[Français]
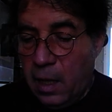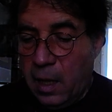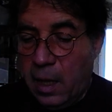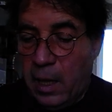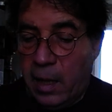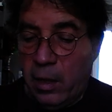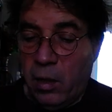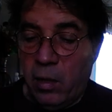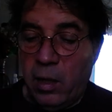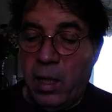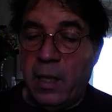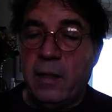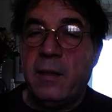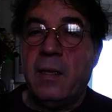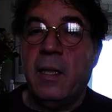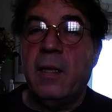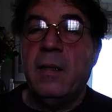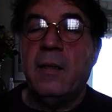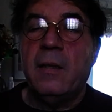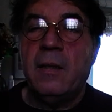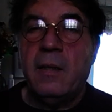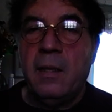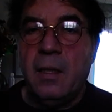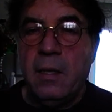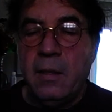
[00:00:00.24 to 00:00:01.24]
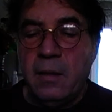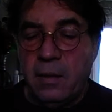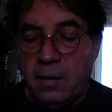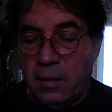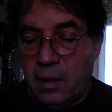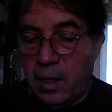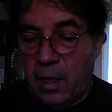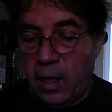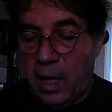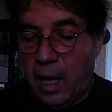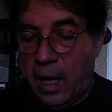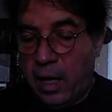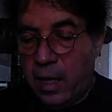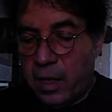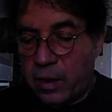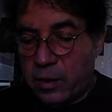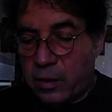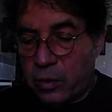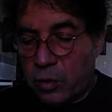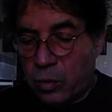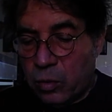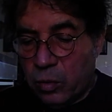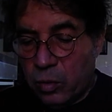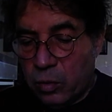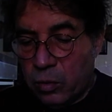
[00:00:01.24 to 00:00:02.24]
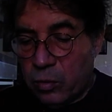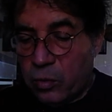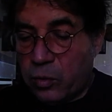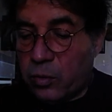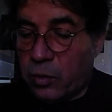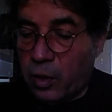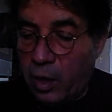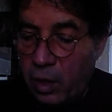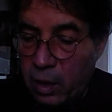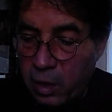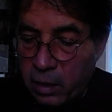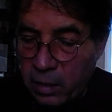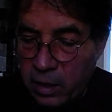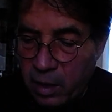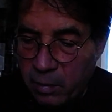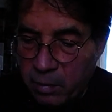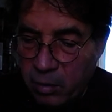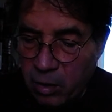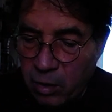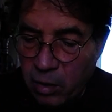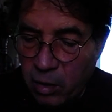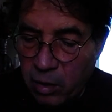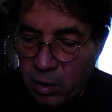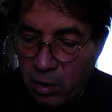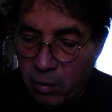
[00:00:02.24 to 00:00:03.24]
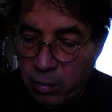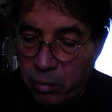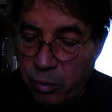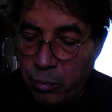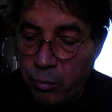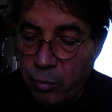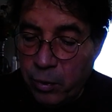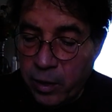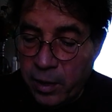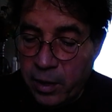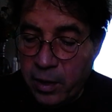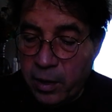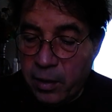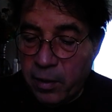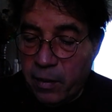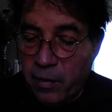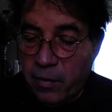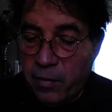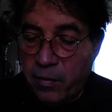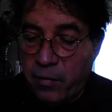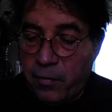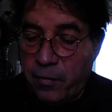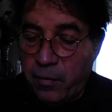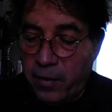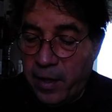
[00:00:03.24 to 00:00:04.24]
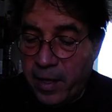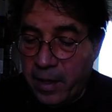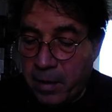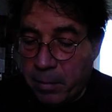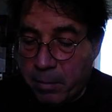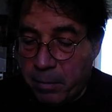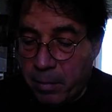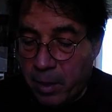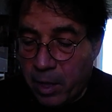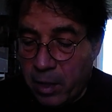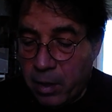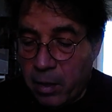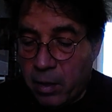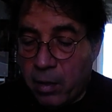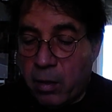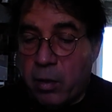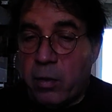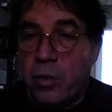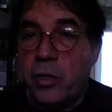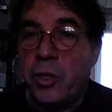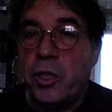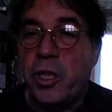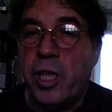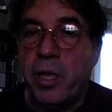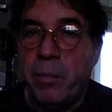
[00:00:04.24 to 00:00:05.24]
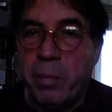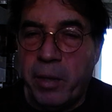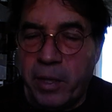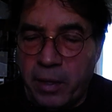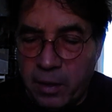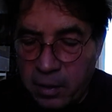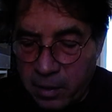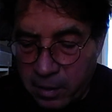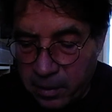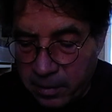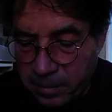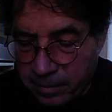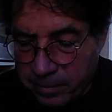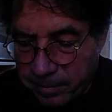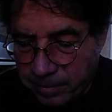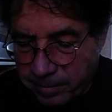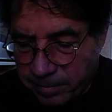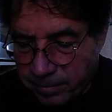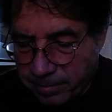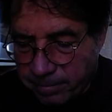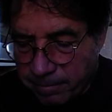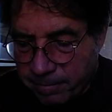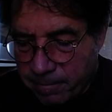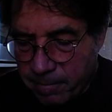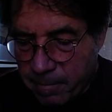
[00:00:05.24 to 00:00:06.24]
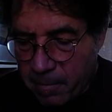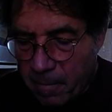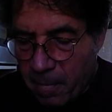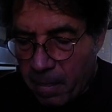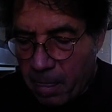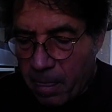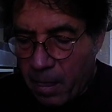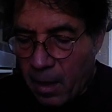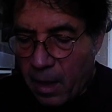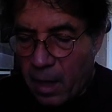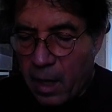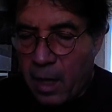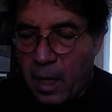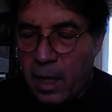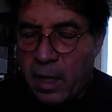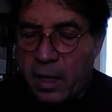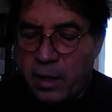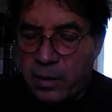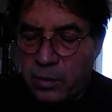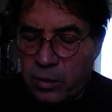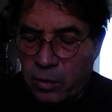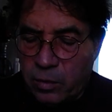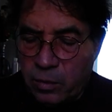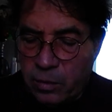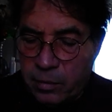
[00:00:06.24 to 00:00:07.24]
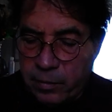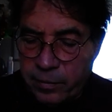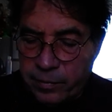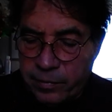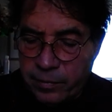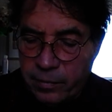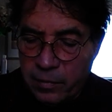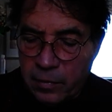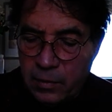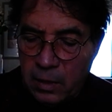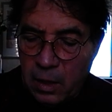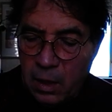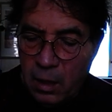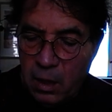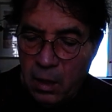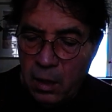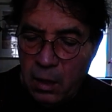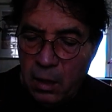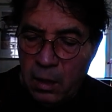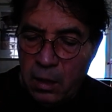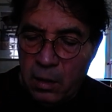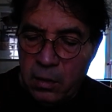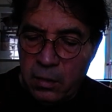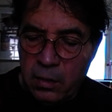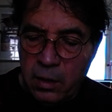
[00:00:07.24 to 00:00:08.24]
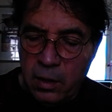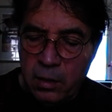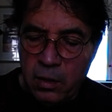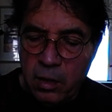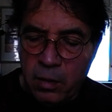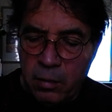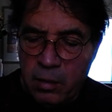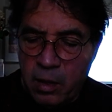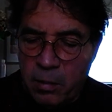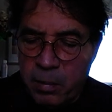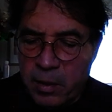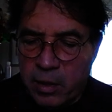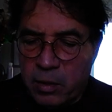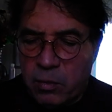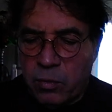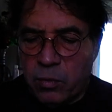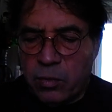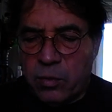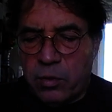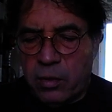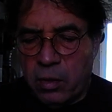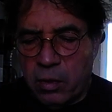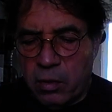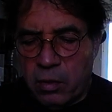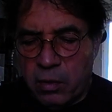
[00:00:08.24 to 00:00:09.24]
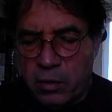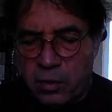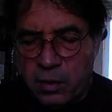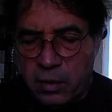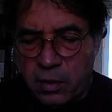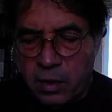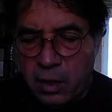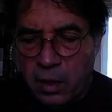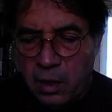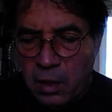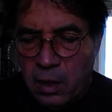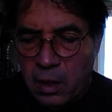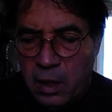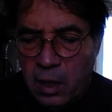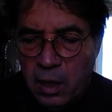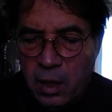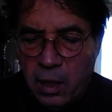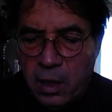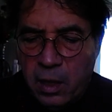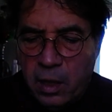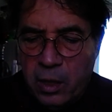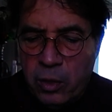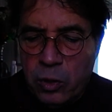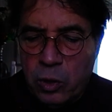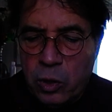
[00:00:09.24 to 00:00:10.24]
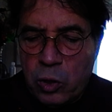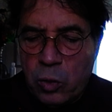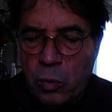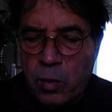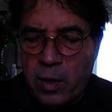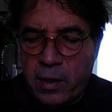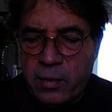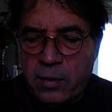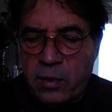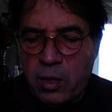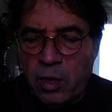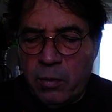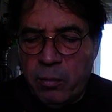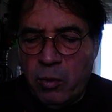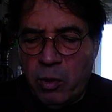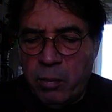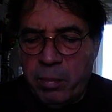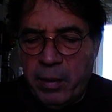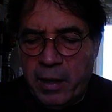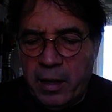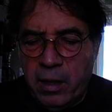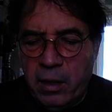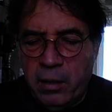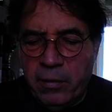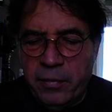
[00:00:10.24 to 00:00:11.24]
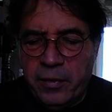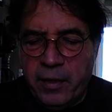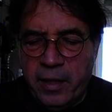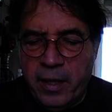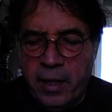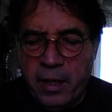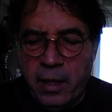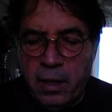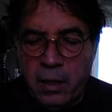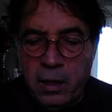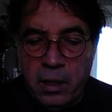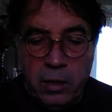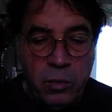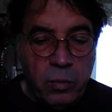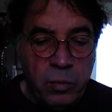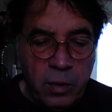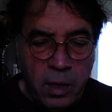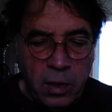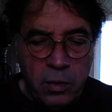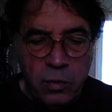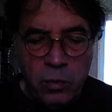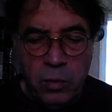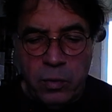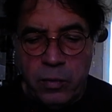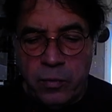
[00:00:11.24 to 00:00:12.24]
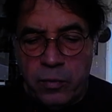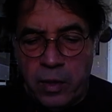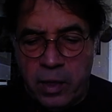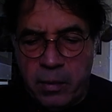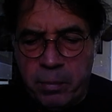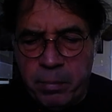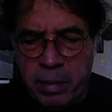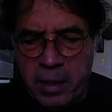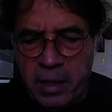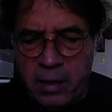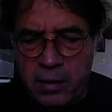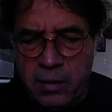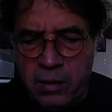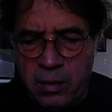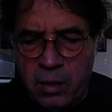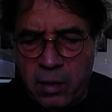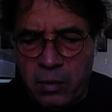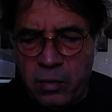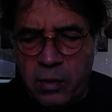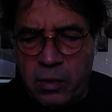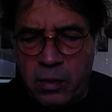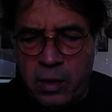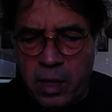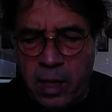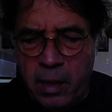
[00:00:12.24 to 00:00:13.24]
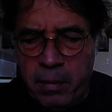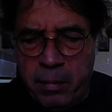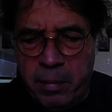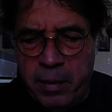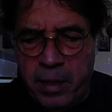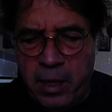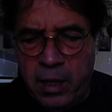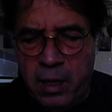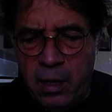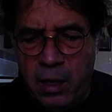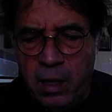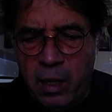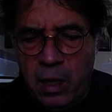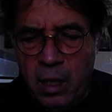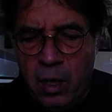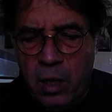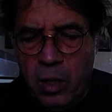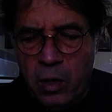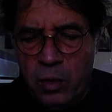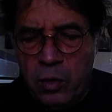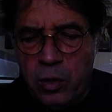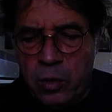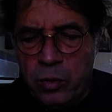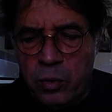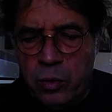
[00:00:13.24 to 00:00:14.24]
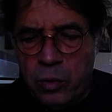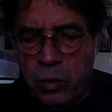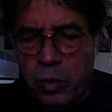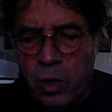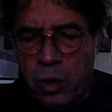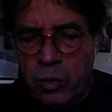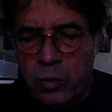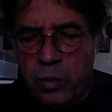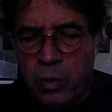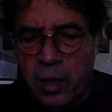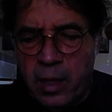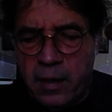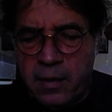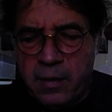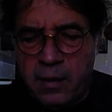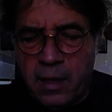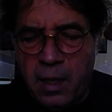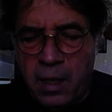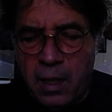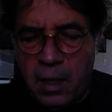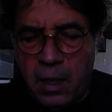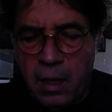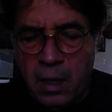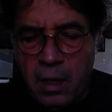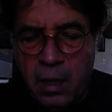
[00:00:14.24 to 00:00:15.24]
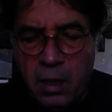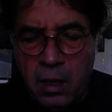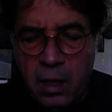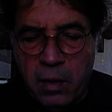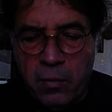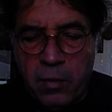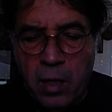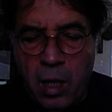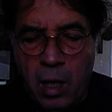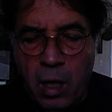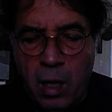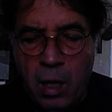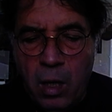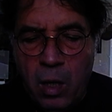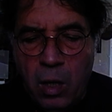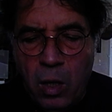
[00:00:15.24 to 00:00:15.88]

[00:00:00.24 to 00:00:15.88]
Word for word: Alors la scène 6, c'est Alasco, seul d'abord, puis Flickber, Jebet. Alasco. Cet homme n'a pas de conscience. Il ne croit seulement pas à l'enfer. Et tout à coup, une voix perçante appelle en dehors de la salle. La voix.